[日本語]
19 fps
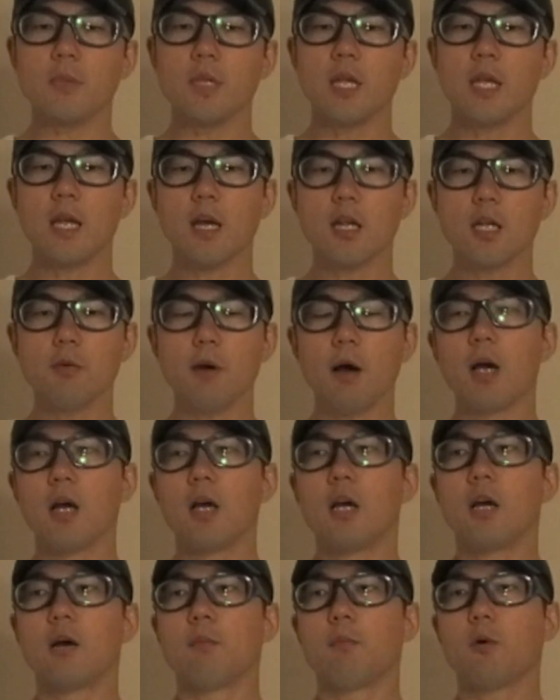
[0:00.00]
えー、あるいは
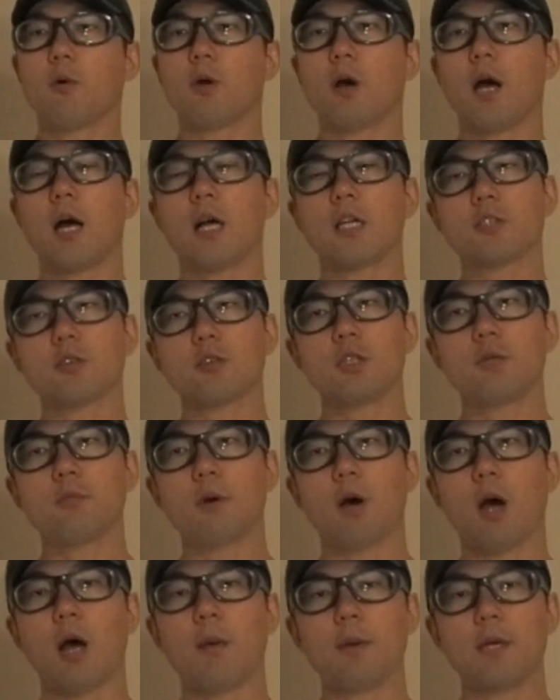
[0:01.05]
僕は繁殖牝
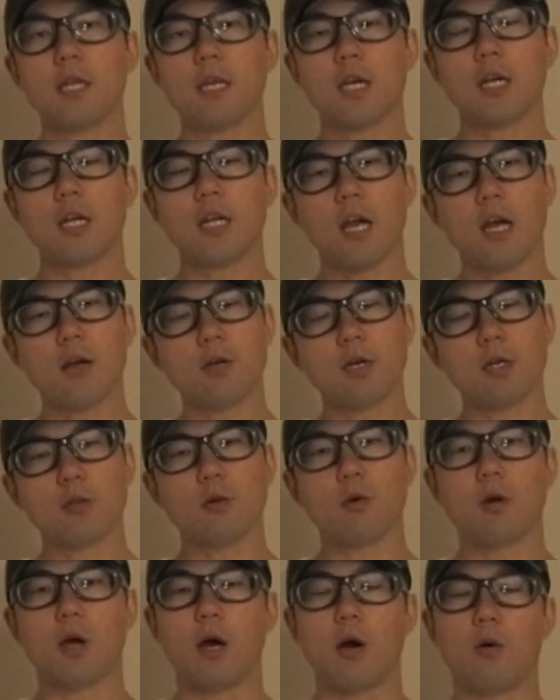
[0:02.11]
馬をアメリカで買うか
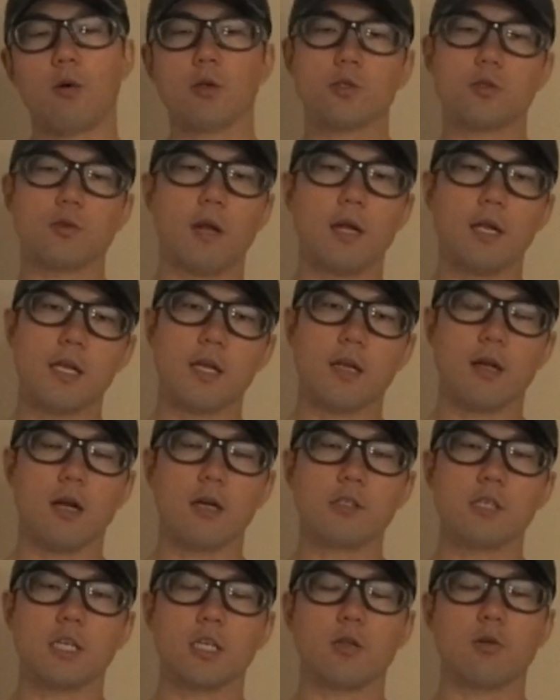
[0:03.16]
どうかオーストラリアで
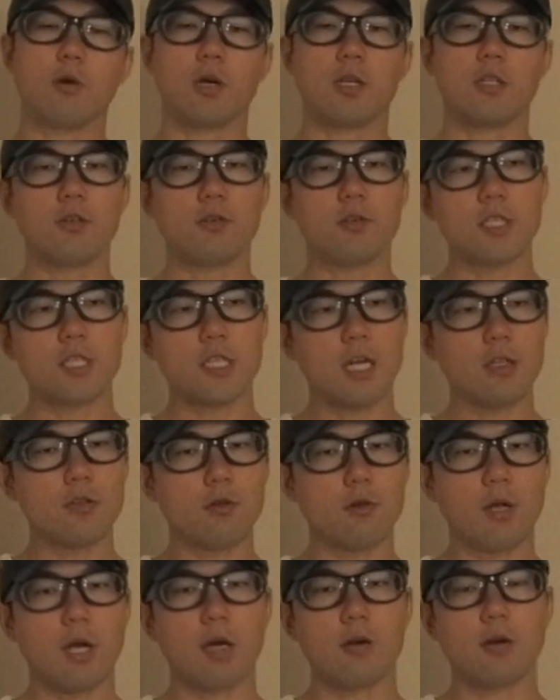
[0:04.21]
買うかどうか
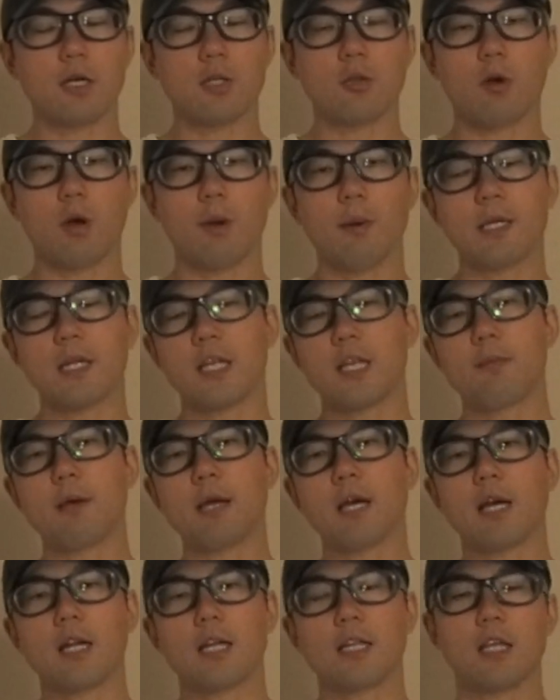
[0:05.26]
ニュージーランドで買うかどうかまだ決
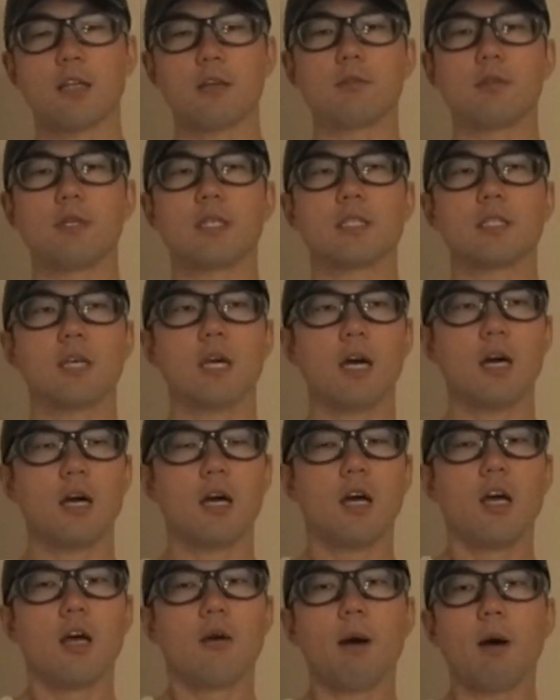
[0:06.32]
めかねているんですが、